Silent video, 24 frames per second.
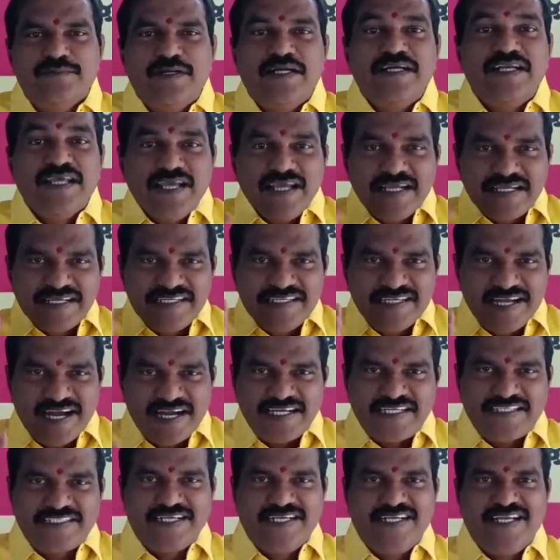అంటే ఈ
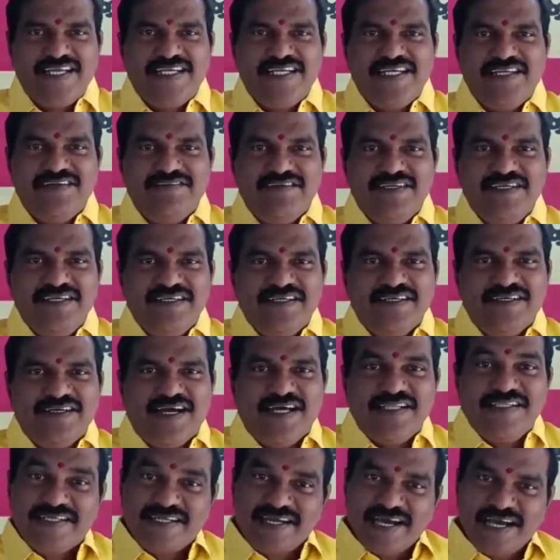ఆంక్షలు అనేవి
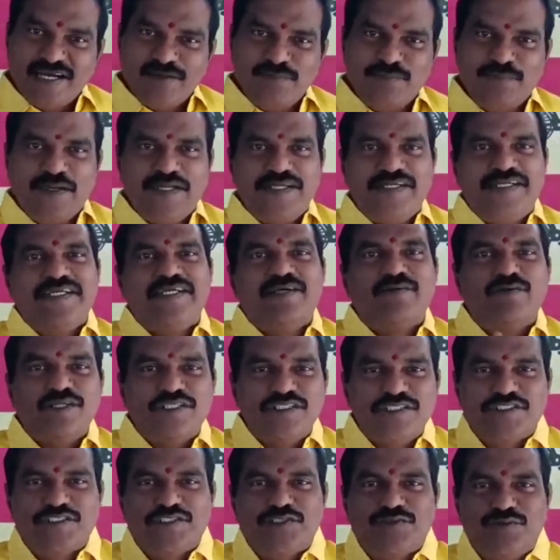అధికార పార్టీకి
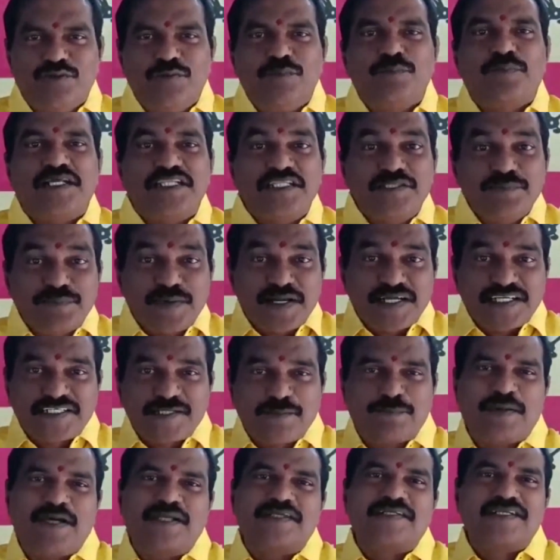వర్తించవు ప్రతిపక్ష
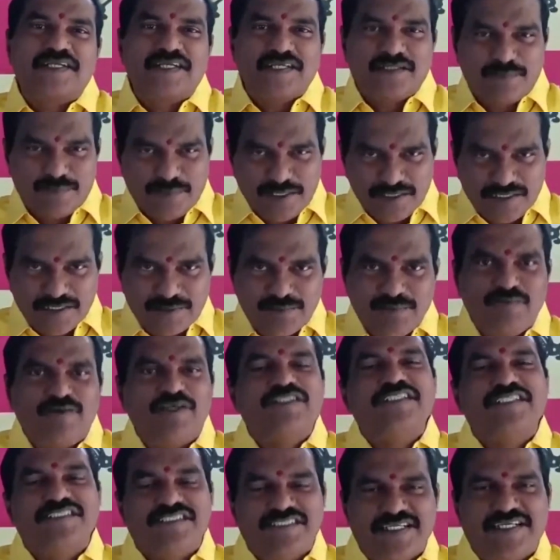పార్టీలకు మాత్రమే
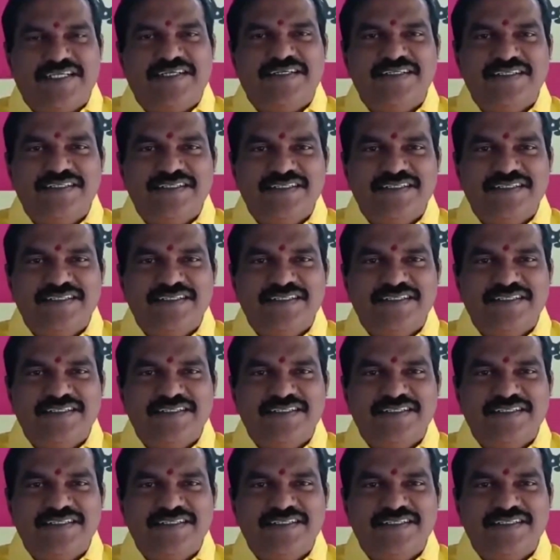వర్తిస్తాయి